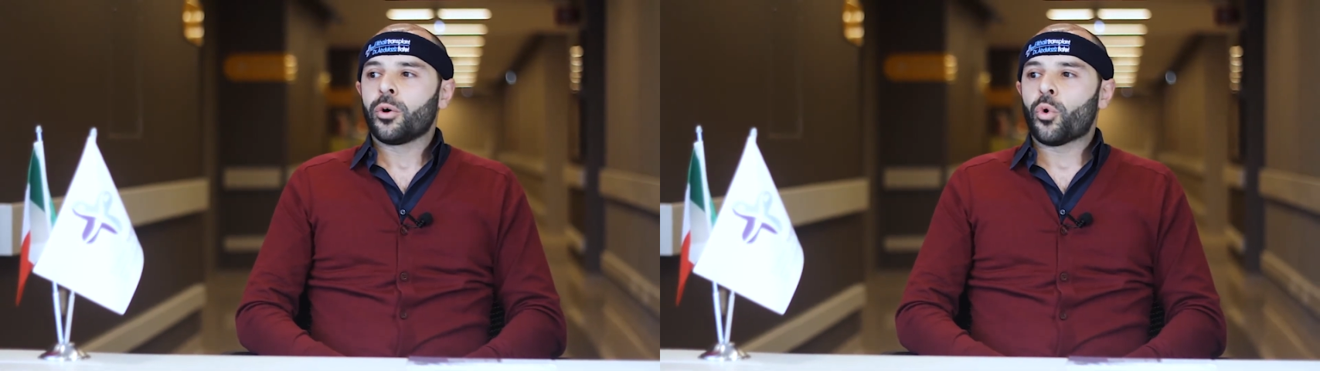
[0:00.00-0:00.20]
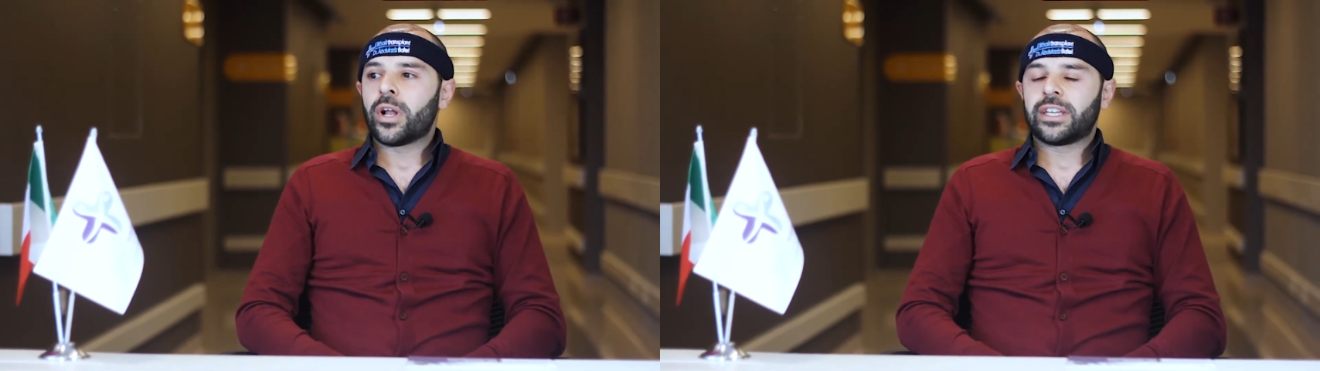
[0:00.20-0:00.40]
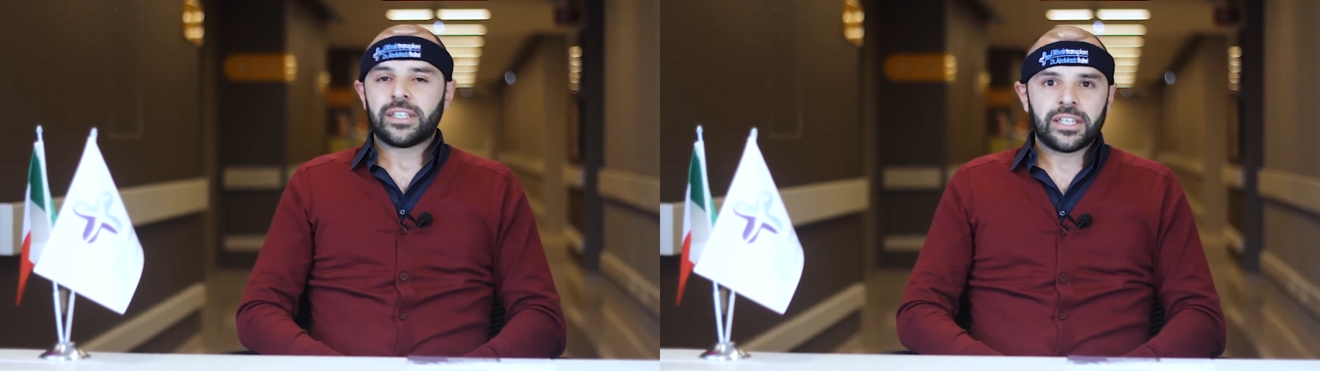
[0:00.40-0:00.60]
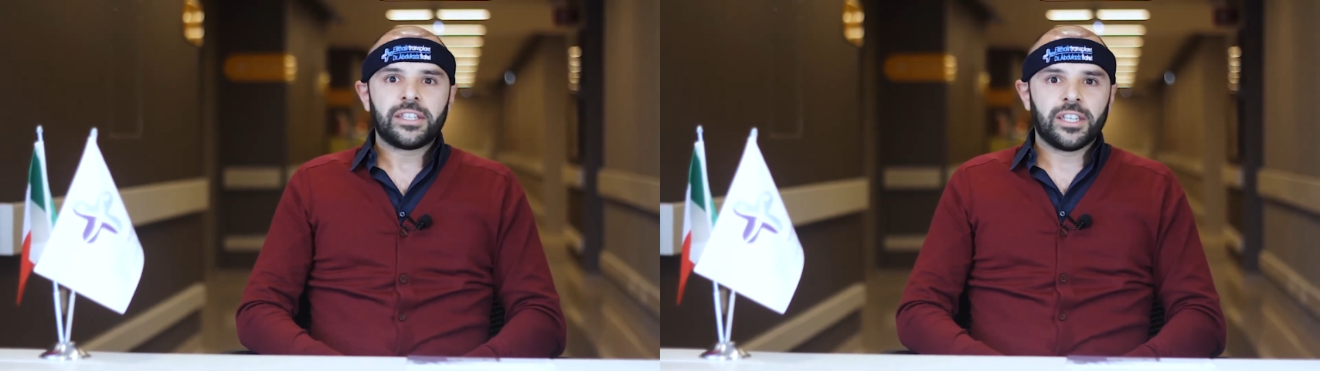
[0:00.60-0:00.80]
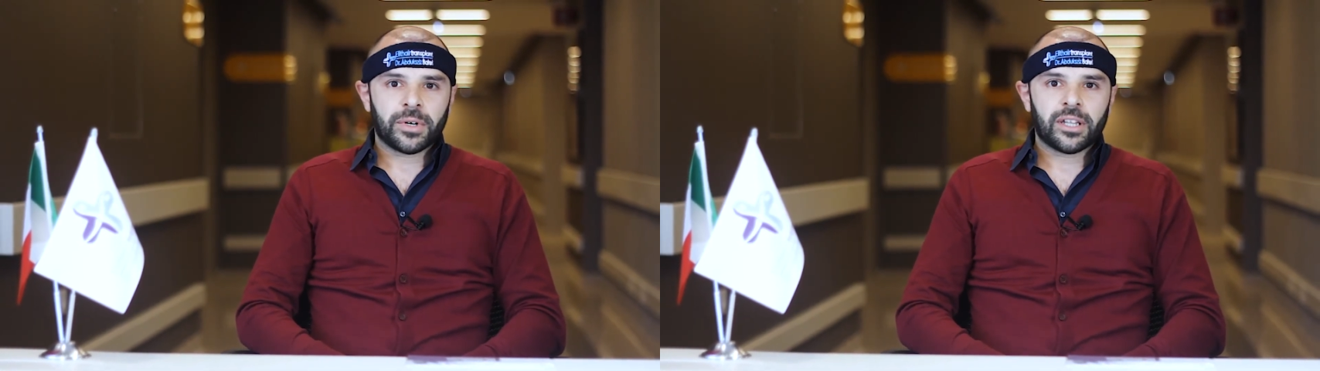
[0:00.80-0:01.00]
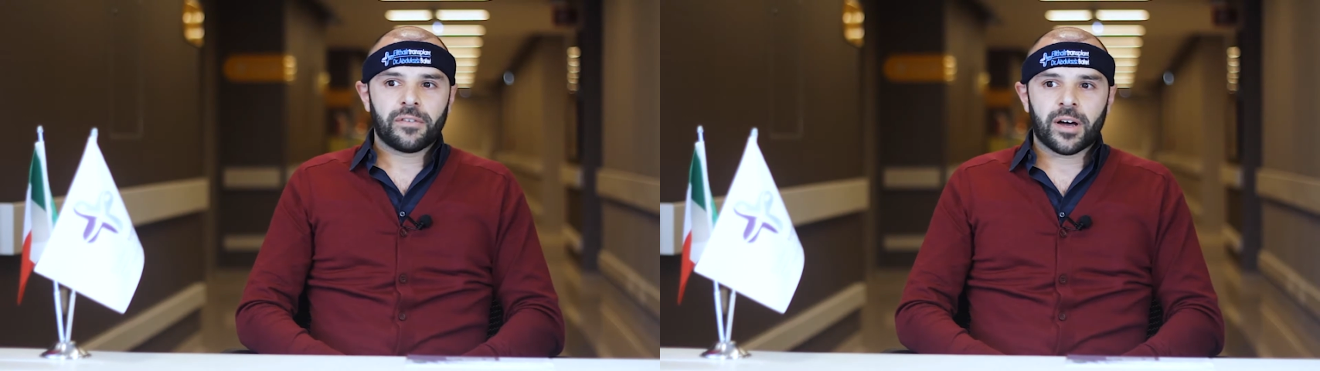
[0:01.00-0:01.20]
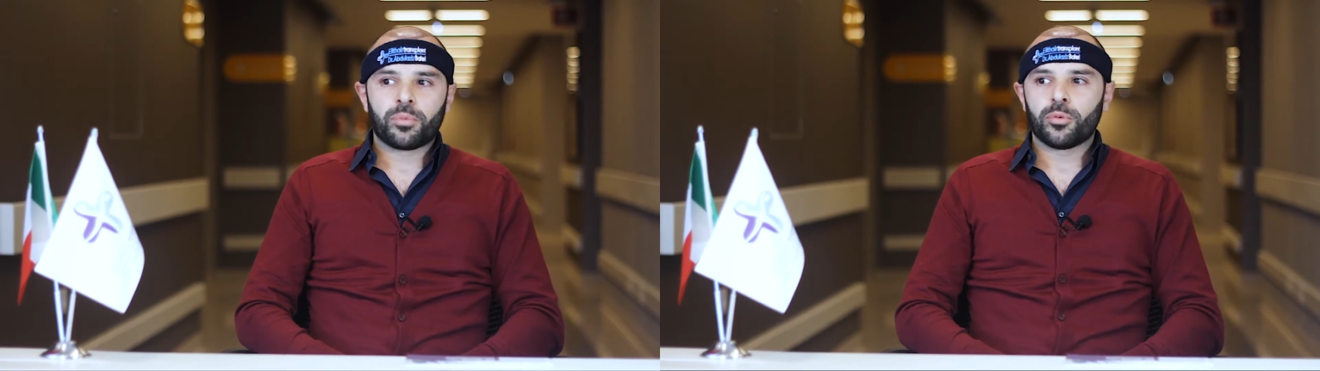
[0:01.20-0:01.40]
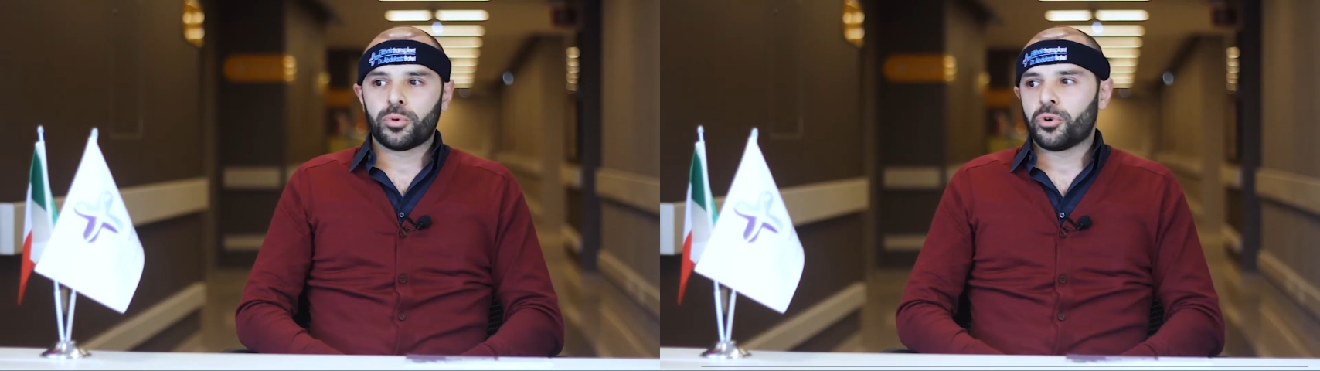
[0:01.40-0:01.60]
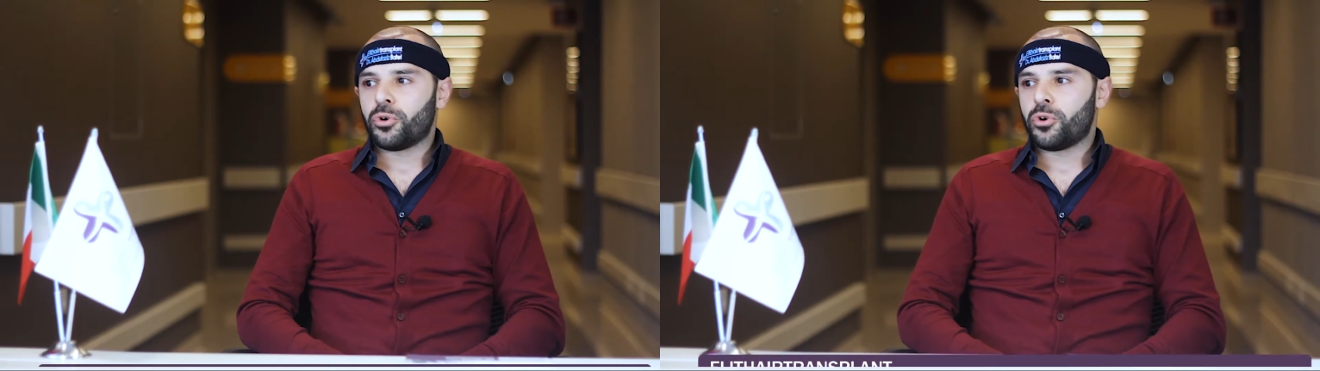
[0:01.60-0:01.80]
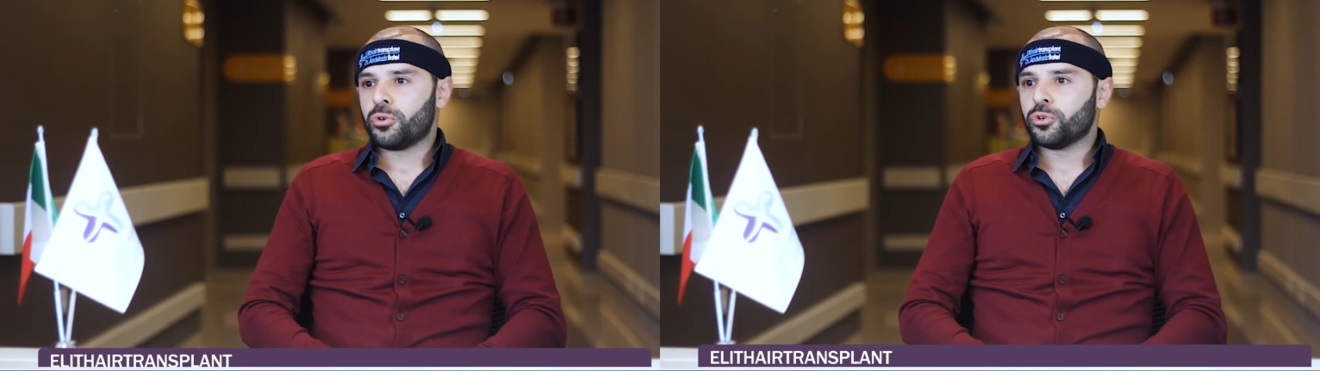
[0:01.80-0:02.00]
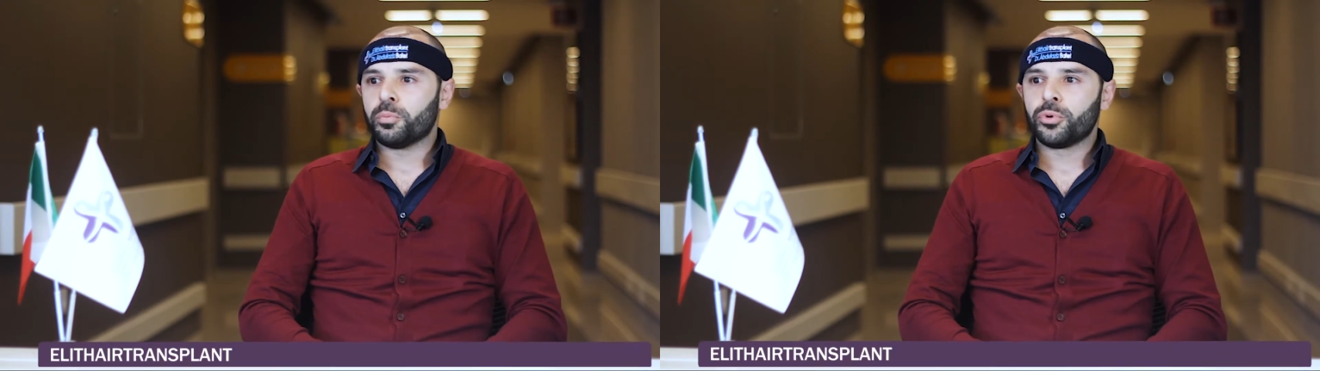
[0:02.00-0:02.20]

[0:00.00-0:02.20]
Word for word: Qualche settimana fa, proprio non